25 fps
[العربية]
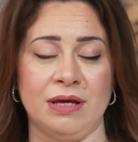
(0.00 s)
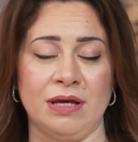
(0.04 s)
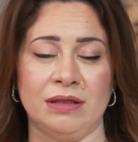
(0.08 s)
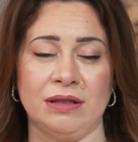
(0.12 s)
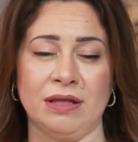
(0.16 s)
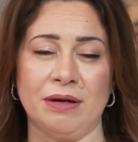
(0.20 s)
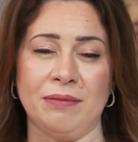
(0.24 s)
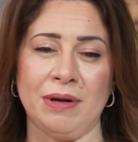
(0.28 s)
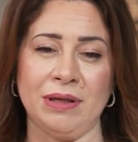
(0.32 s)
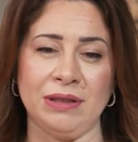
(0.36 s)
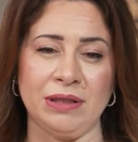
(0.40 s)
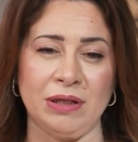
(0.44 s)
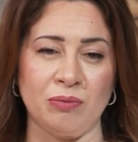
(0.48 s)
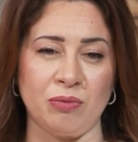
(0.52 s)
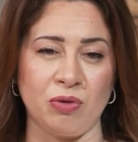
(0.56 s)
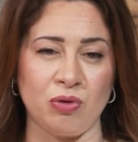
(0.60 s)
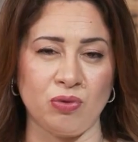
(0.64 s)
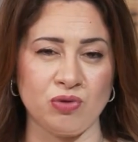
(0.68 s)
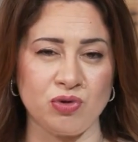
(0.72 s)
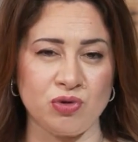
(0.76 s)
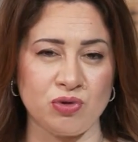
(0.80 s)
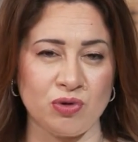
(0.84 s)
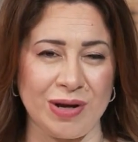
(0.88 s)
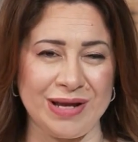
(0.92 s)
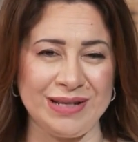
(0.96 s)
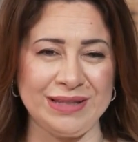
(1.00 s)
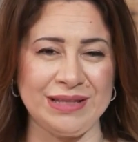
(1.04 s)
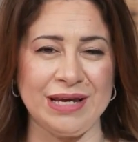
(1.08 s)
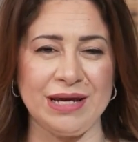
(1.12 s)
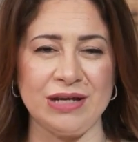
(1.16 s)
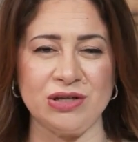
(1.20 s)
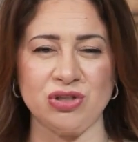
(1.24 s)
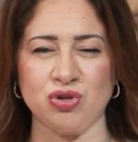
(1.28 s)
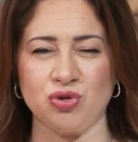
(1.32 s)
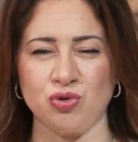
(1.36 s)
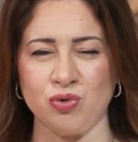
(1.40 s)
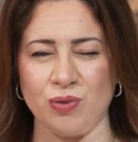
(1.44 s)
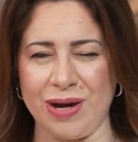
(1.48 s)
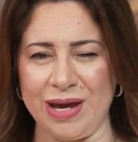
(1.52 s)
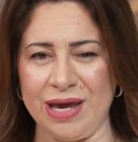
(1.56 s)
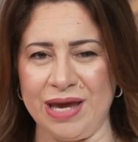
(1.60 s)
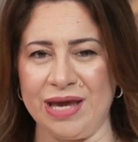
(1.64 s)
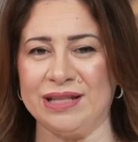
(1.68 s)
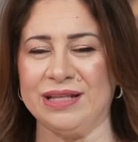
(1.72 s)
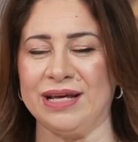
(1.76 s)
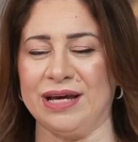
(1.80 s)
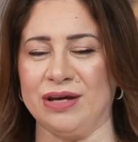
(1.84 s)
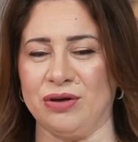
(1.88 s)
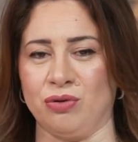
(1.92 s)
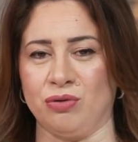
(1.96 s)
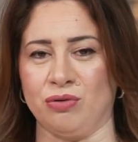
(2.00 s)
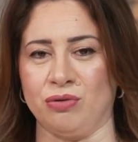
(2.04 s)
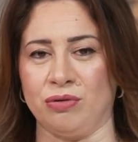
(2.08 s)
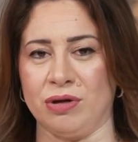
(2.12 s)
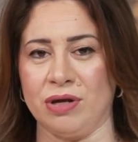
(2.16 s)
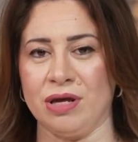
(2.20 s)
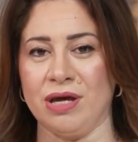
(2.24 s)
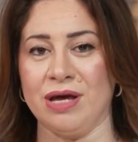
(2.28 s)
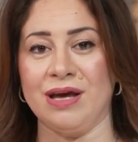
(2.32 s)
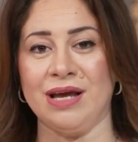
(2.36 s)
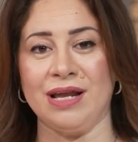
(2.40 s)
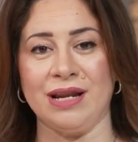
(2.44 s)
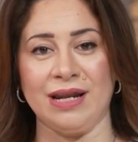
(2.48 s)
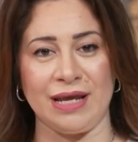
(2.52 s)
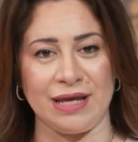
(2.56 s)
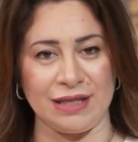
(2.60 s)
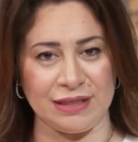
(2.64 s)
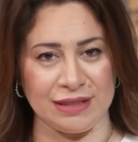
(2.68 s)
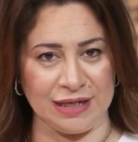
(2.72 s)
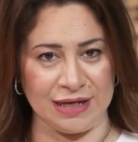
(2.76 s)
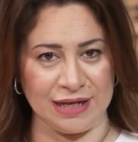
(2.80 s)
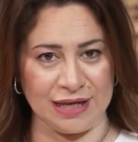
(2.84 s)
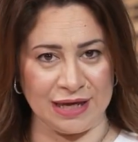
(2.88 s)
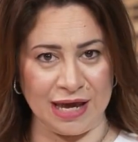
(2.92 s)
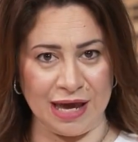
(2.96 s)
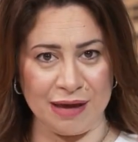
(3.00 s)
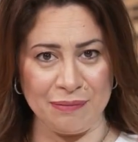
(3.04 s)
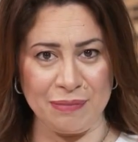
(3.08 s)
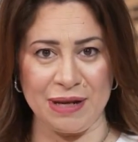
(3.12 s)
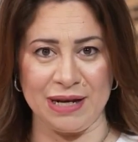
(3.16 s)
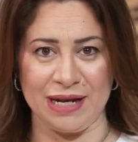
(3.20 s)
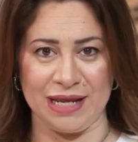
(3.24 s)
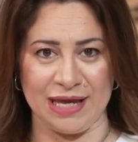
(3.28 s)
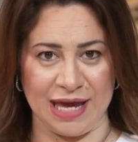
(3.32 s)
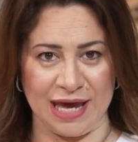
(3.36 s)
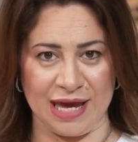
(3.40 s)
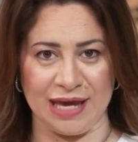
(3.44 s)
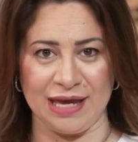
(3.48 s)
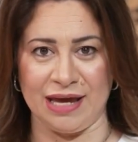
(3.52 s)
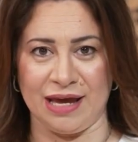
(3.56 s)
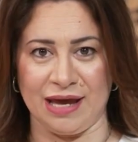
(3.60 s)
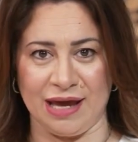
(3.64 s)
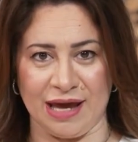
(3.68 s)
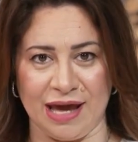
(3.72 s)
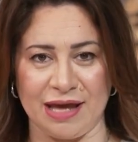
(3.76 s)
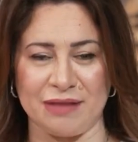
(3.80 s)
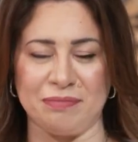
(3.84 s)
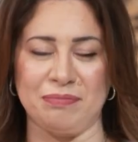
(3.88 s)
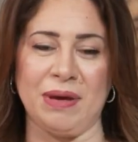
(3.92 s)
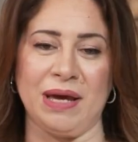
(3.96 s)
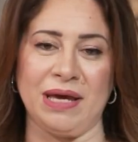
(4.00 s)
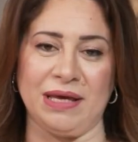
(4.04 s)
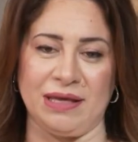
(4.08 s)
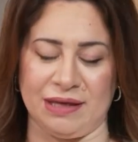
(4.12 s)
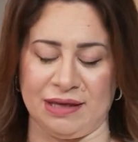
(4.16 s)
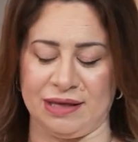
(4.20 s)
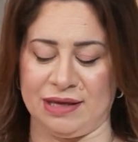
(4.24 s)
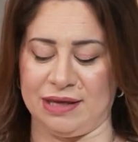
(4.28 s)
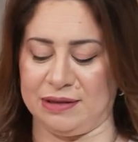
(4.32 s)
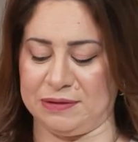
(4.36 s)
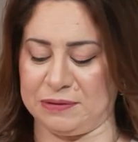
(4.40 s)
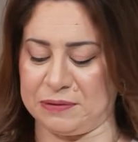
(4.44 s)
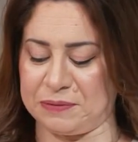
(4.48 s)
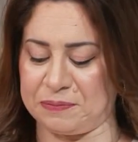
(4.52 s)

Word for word: طبعا السؤال ده شوية ضيق لأن الإجابة اللي جاية هتبين كده